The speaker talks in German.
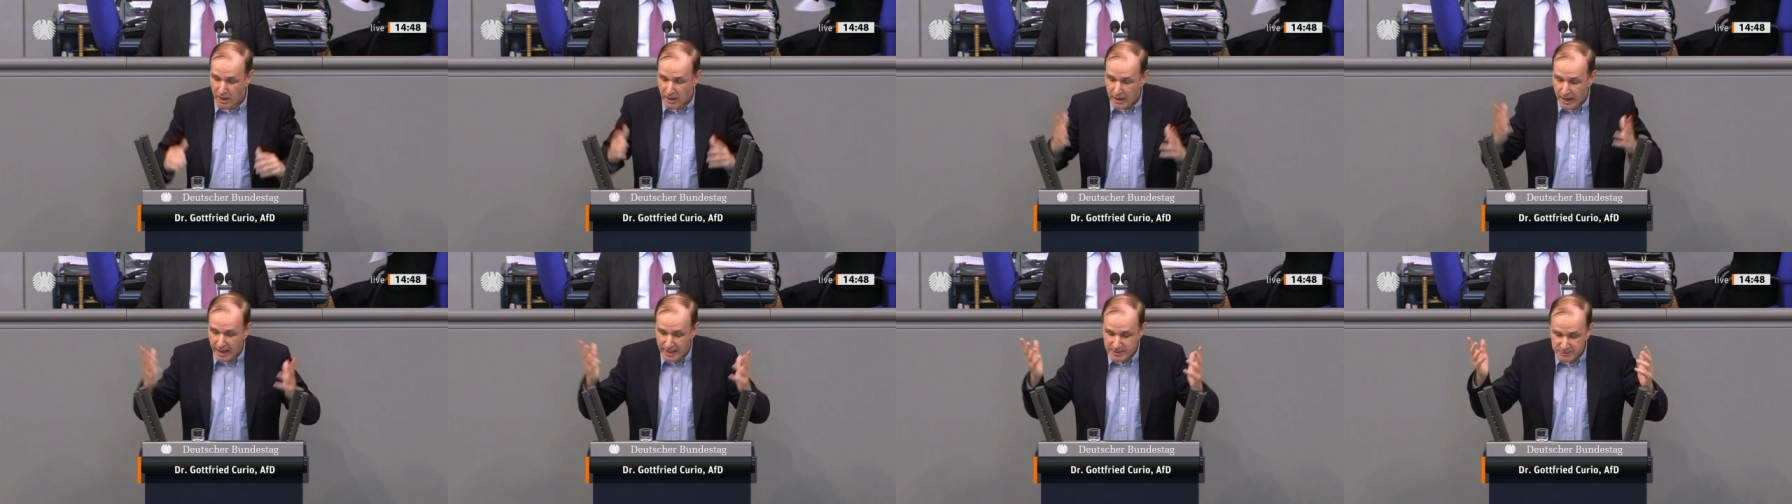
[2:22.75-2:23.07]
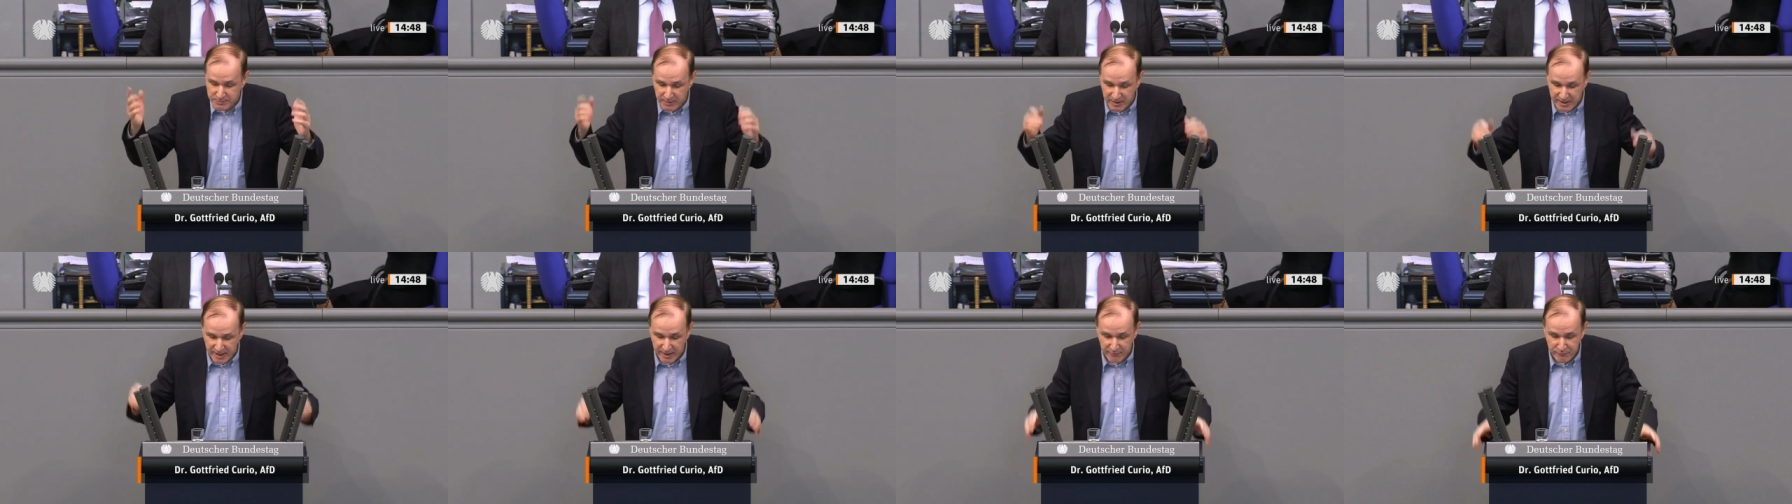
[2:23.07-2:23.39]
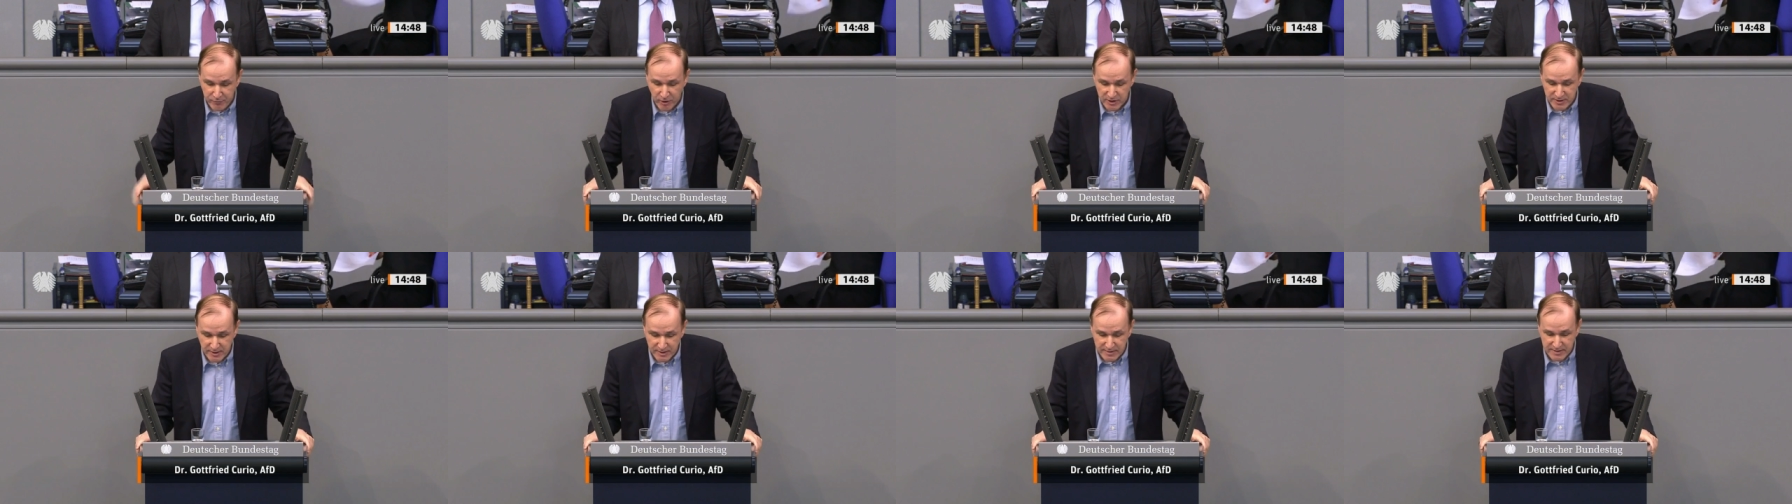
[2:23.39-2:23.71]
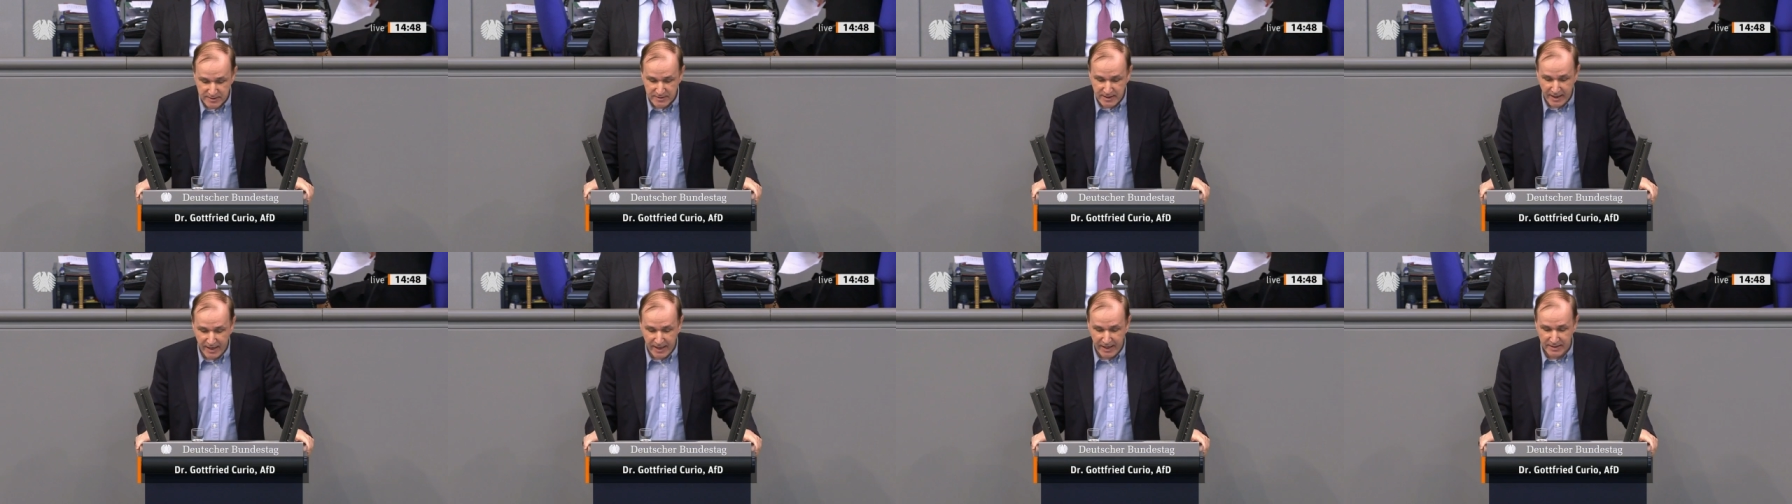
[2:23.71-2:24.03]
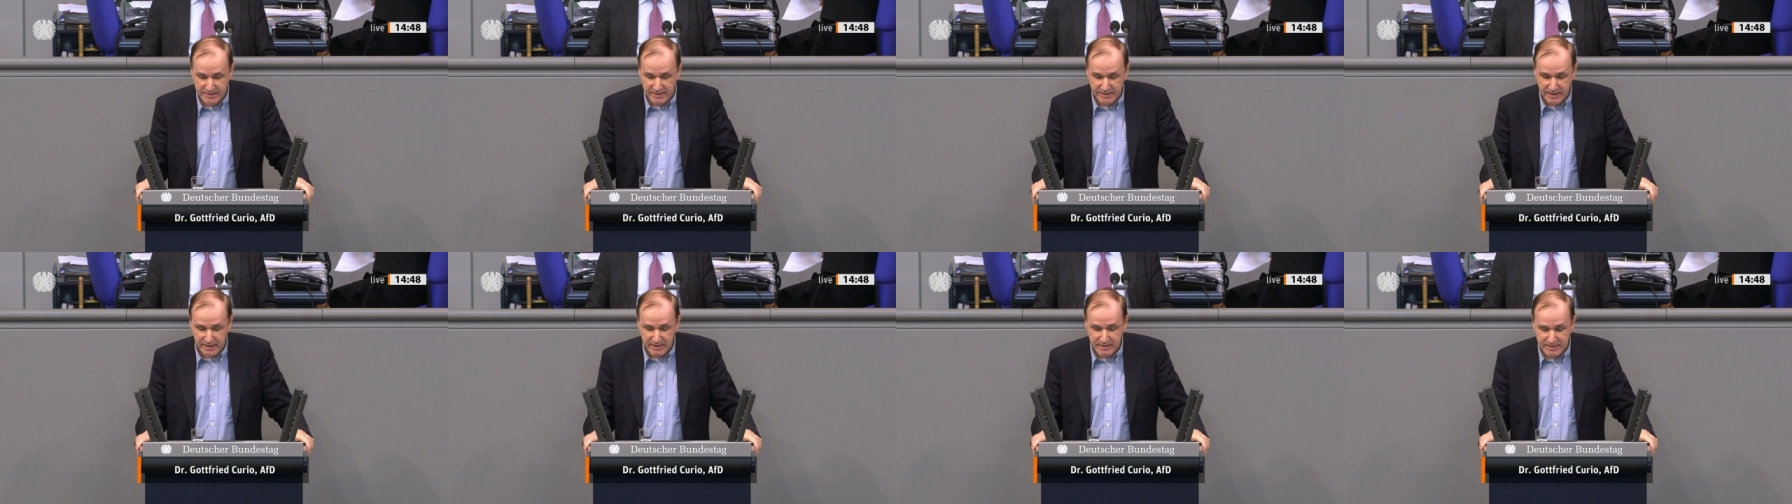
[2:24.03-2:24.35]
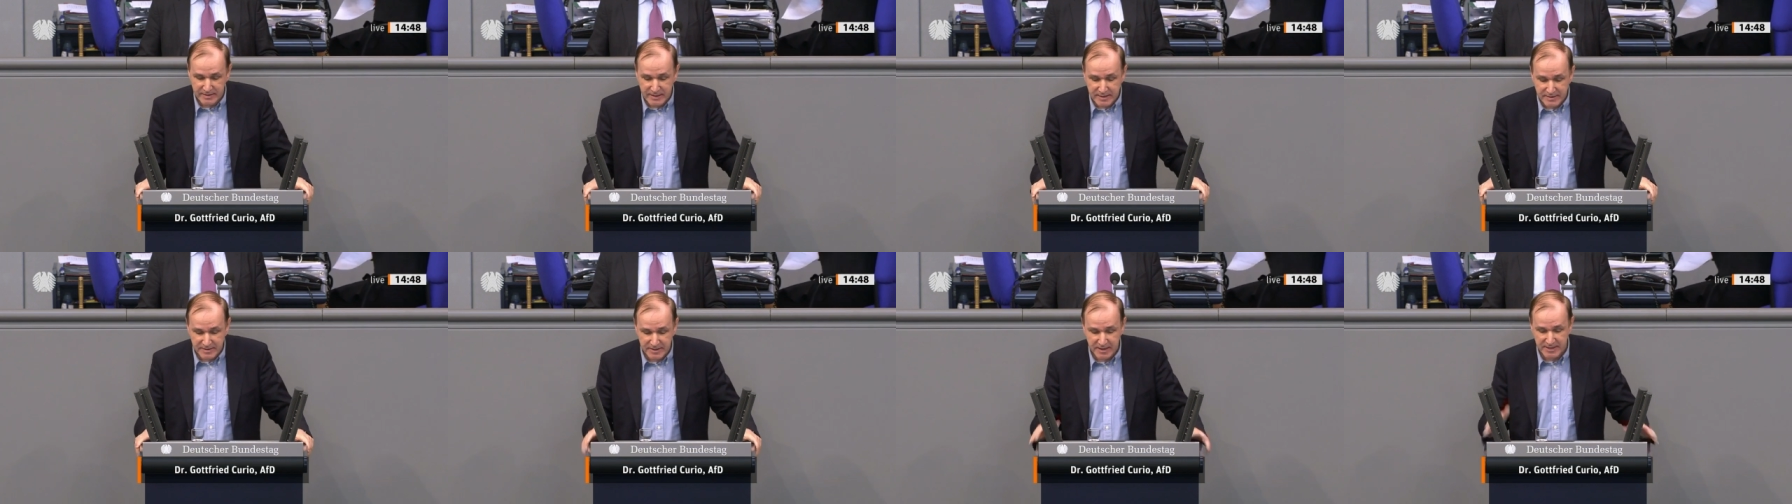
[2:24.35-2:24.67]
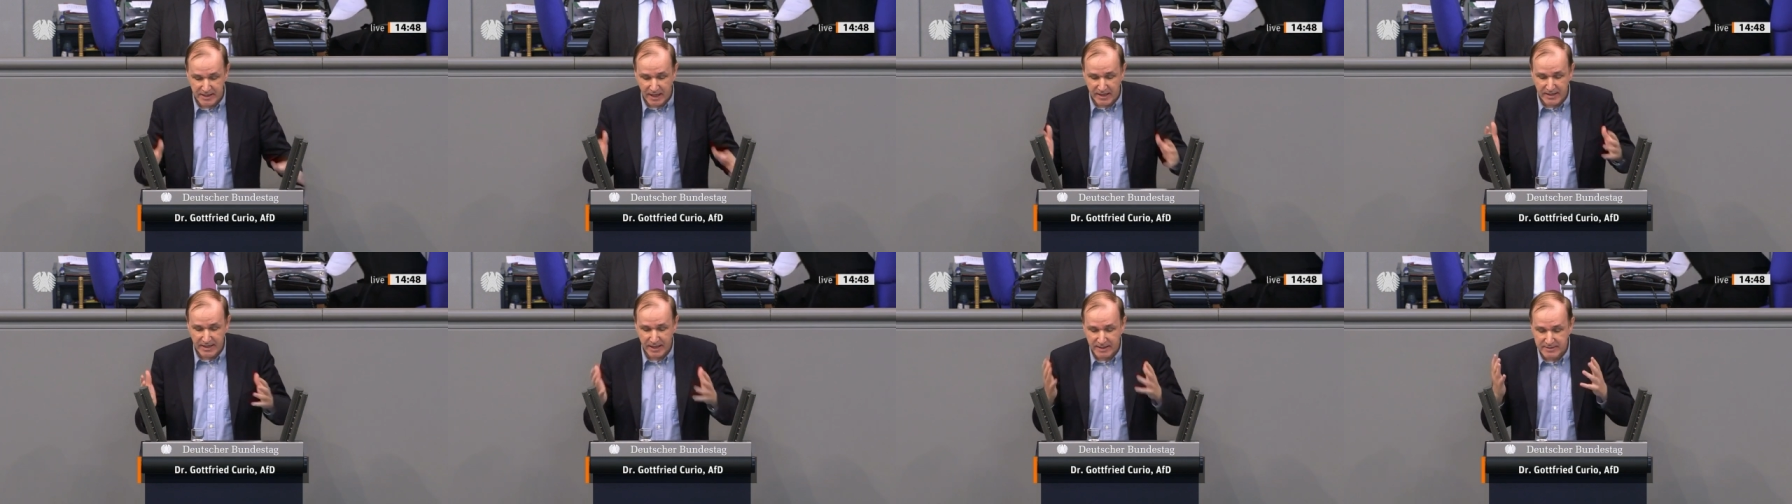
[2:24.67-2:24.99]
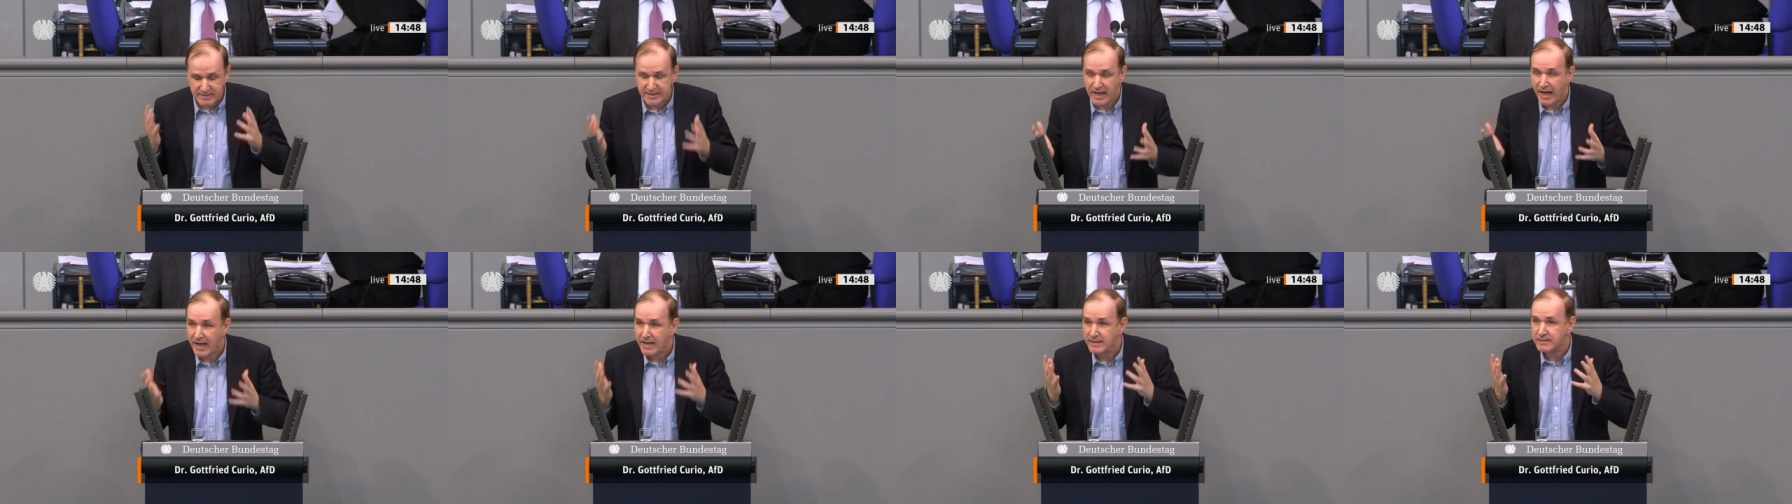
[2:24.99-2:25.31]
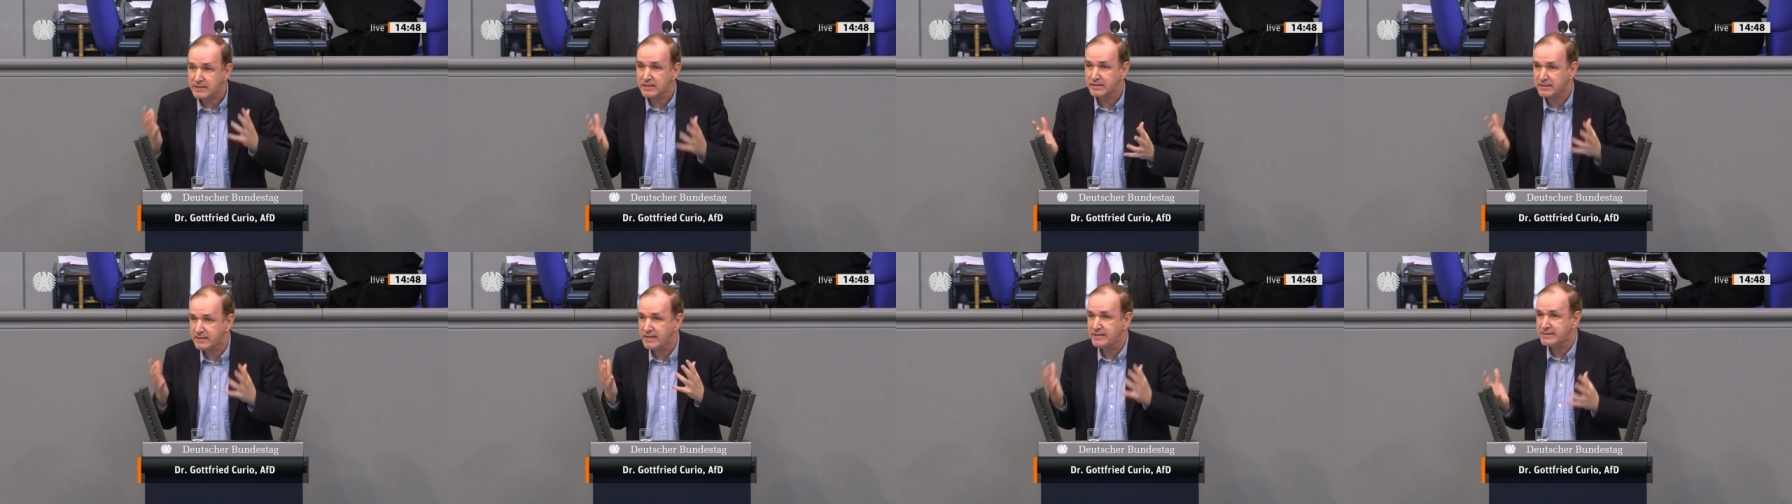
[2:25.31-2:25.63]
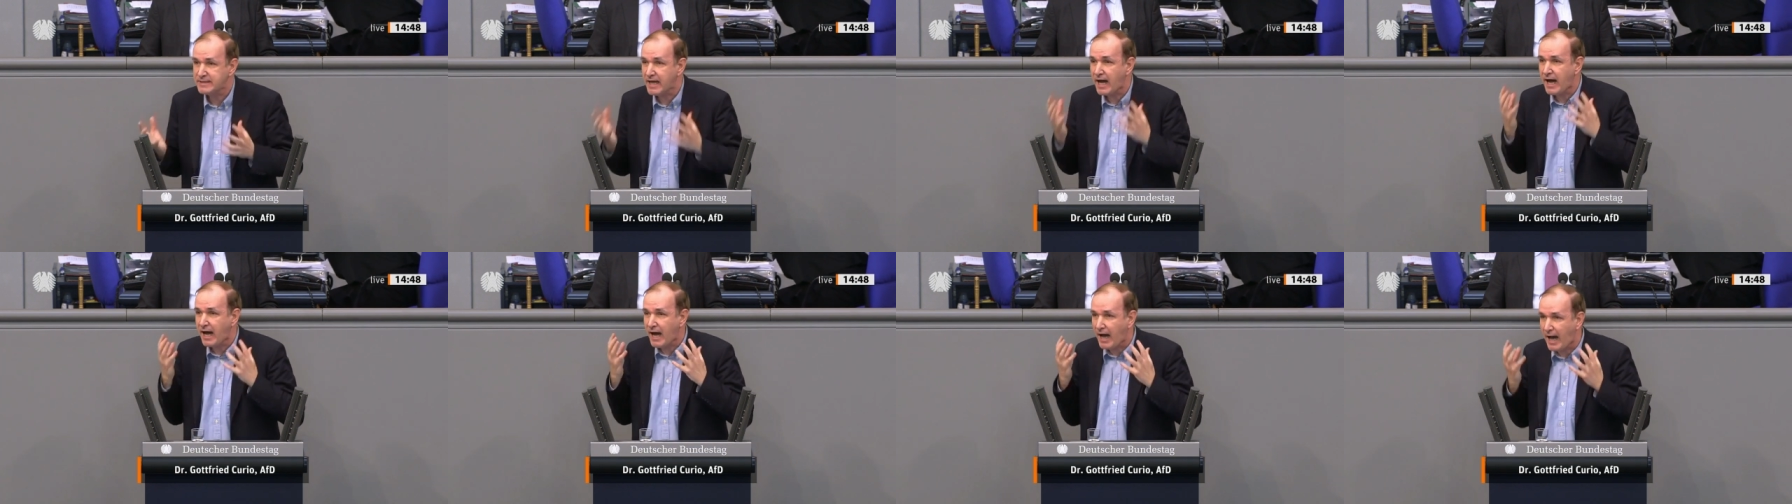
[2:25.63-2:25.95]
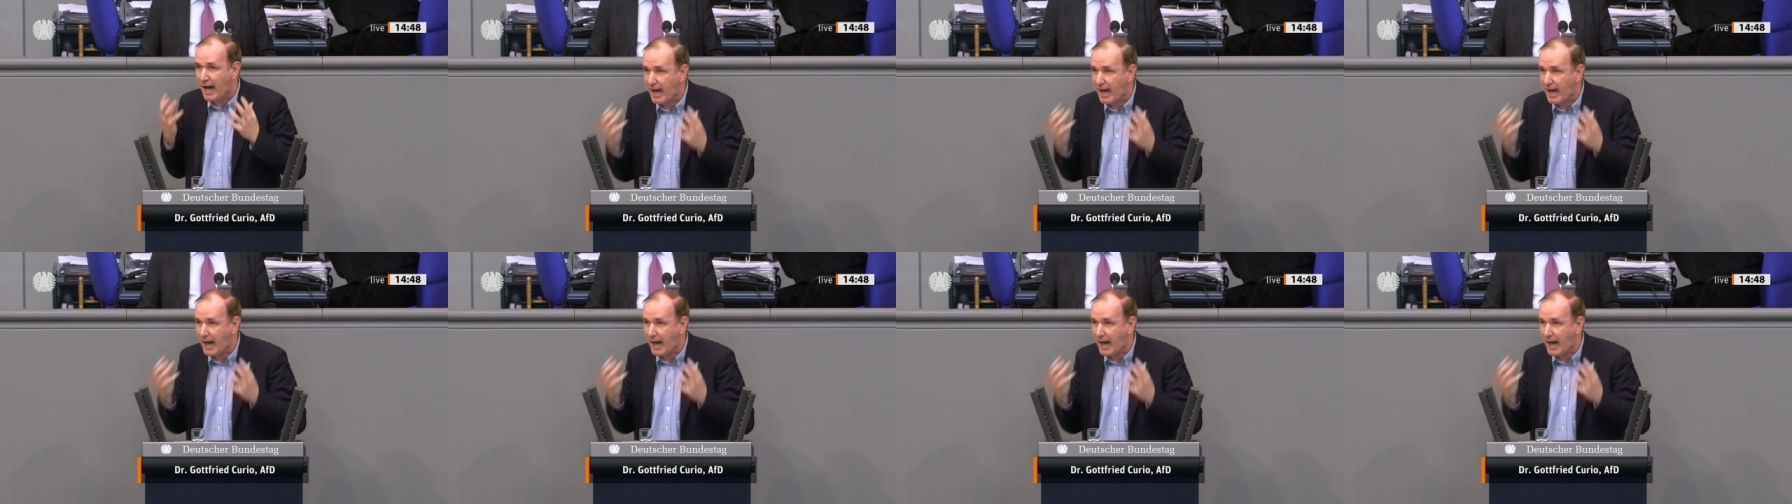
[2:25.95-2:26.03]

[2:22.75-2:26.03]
SPD-Vorsitzende Esken sieht sich an der Seite dieser